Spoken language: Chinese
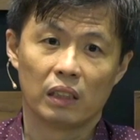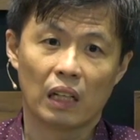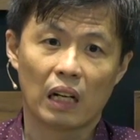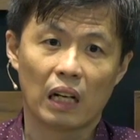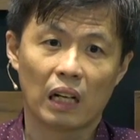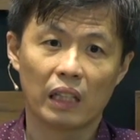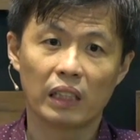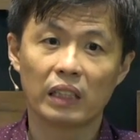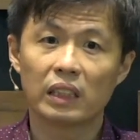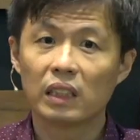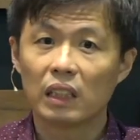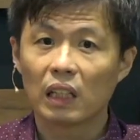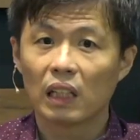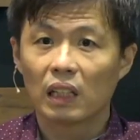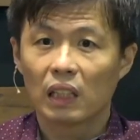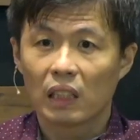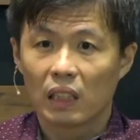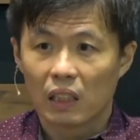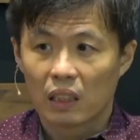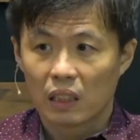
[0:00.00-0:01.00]
孩子
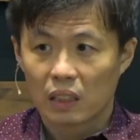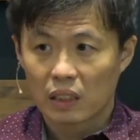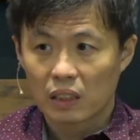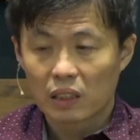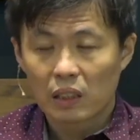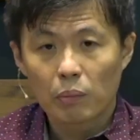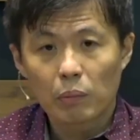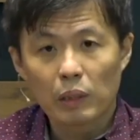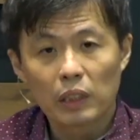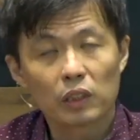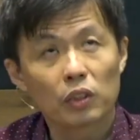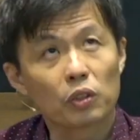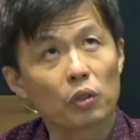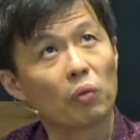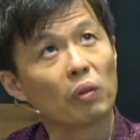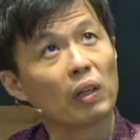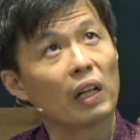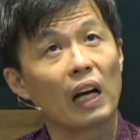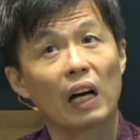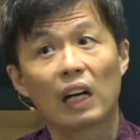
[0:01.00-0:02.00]
呢，的生命是
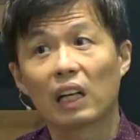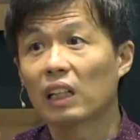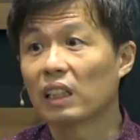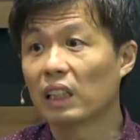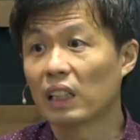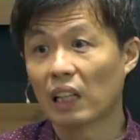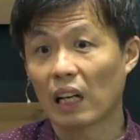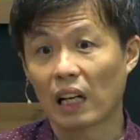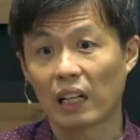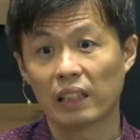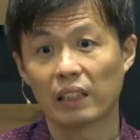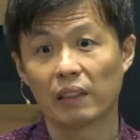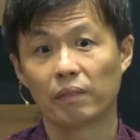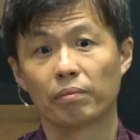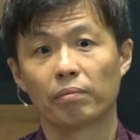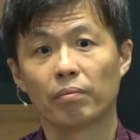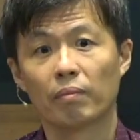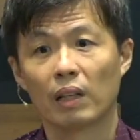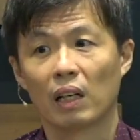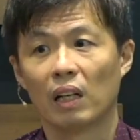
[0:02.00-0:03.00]
从两个人来的，
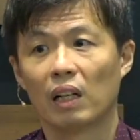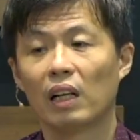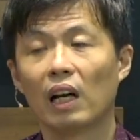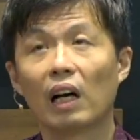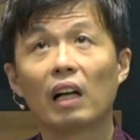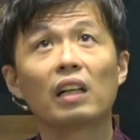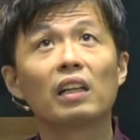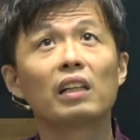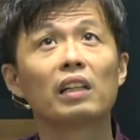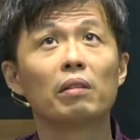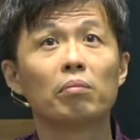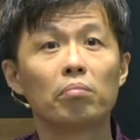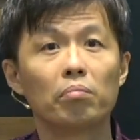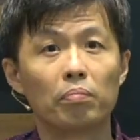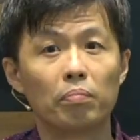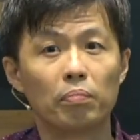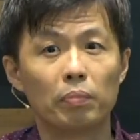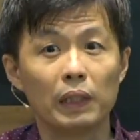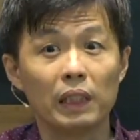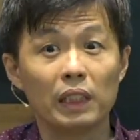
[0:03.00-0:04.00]
两个人
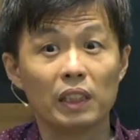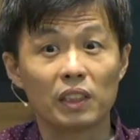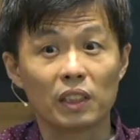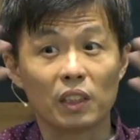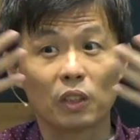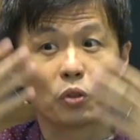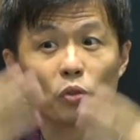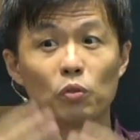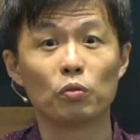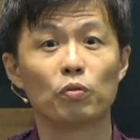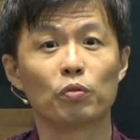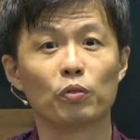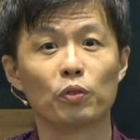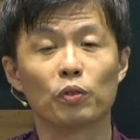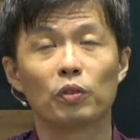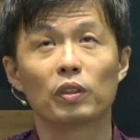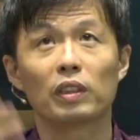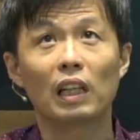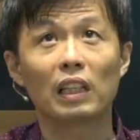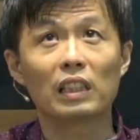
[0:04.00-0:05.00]
彼此的顺
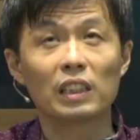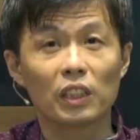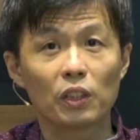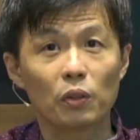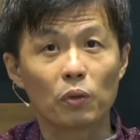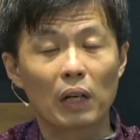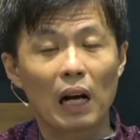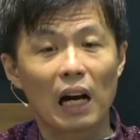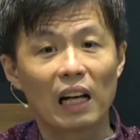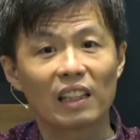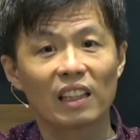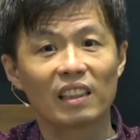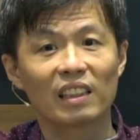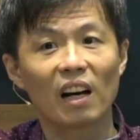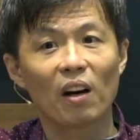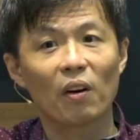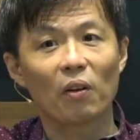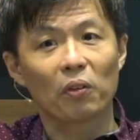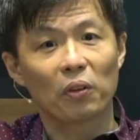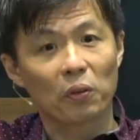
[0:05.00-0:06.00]
服，但是又看得
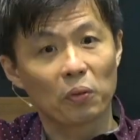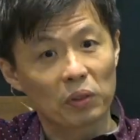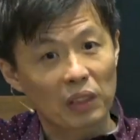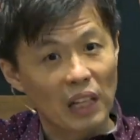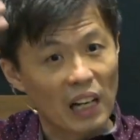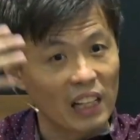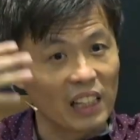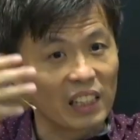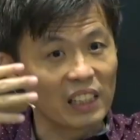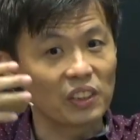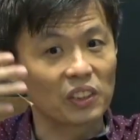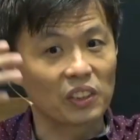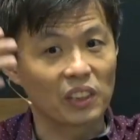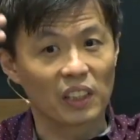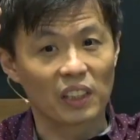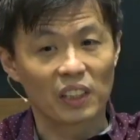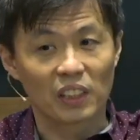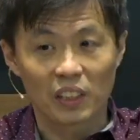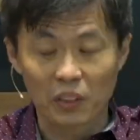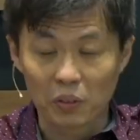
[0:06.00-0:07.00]
到有带领
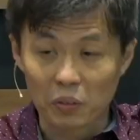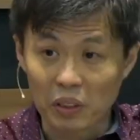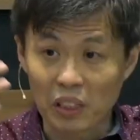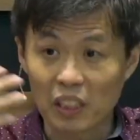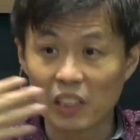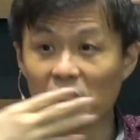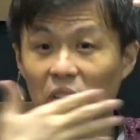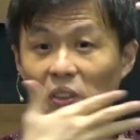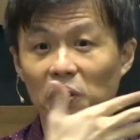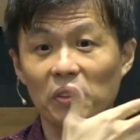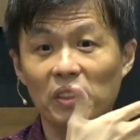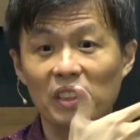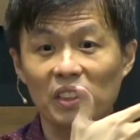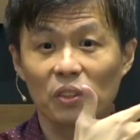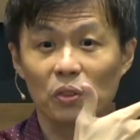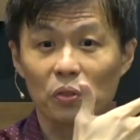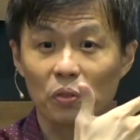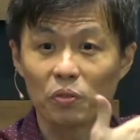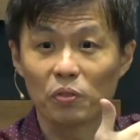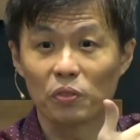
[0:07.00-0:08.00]
者，有听从
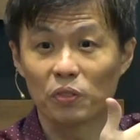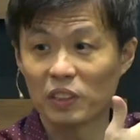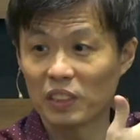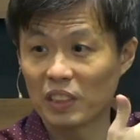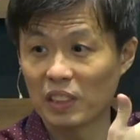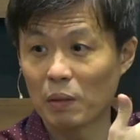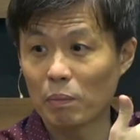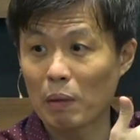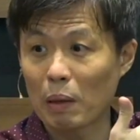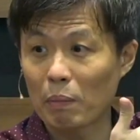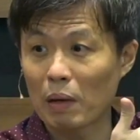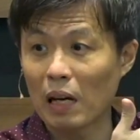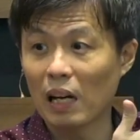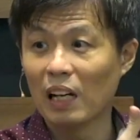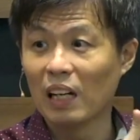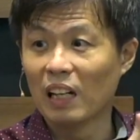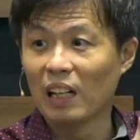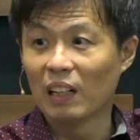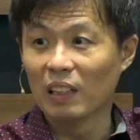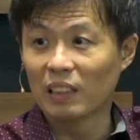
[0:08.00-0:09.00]
顺服者的妈妈。
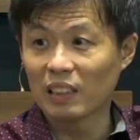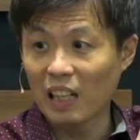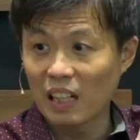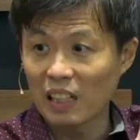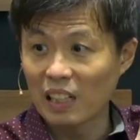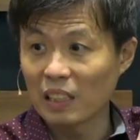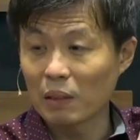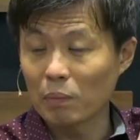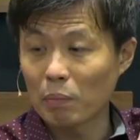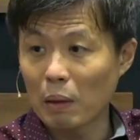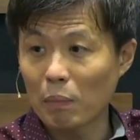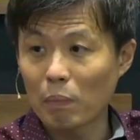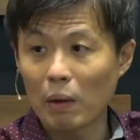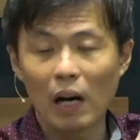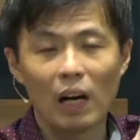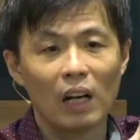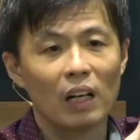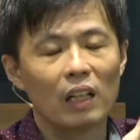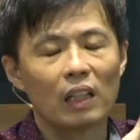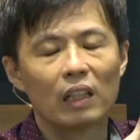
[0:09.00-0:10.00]
带领的爸
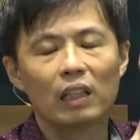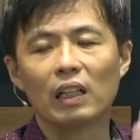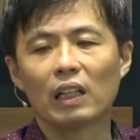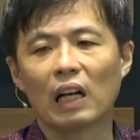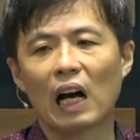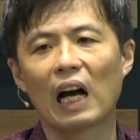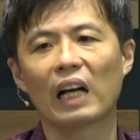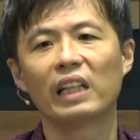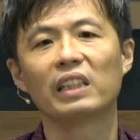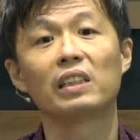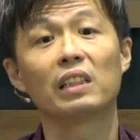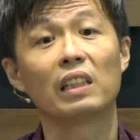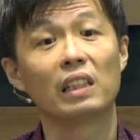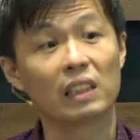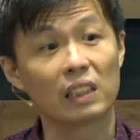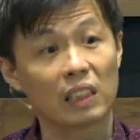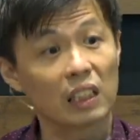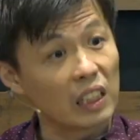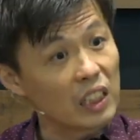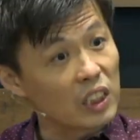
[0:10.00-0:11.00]
爸，那孩子的
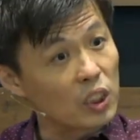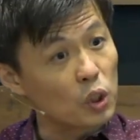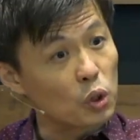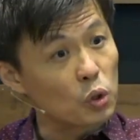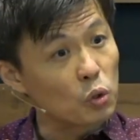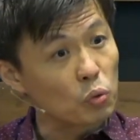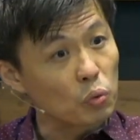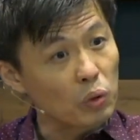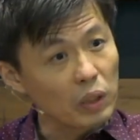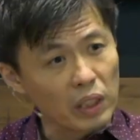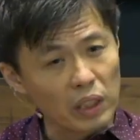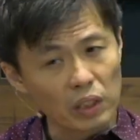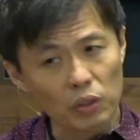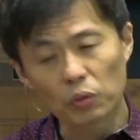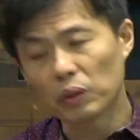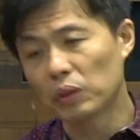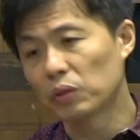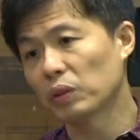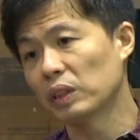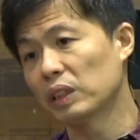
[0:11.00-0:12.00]
心灵是最
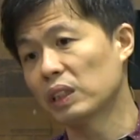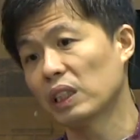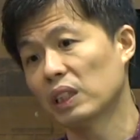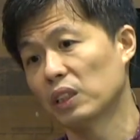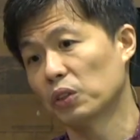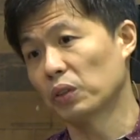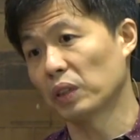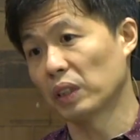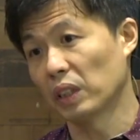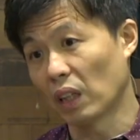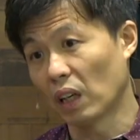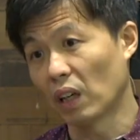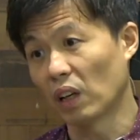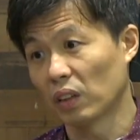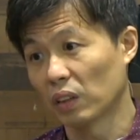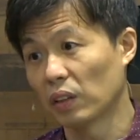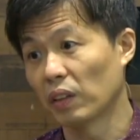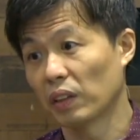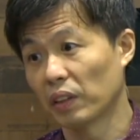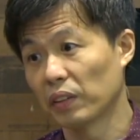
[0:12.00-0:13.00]
最最健全的
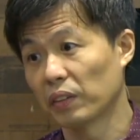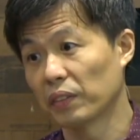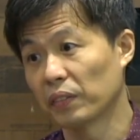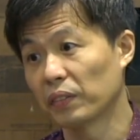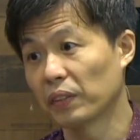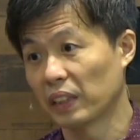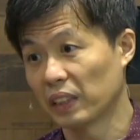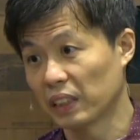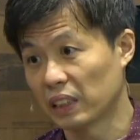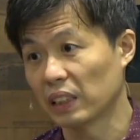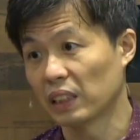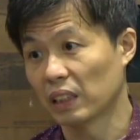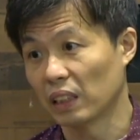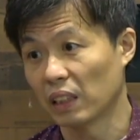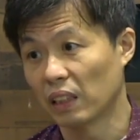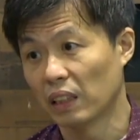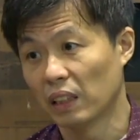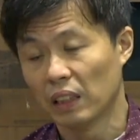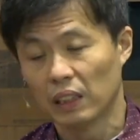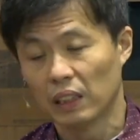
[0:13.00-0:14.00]
哈。那永远记得。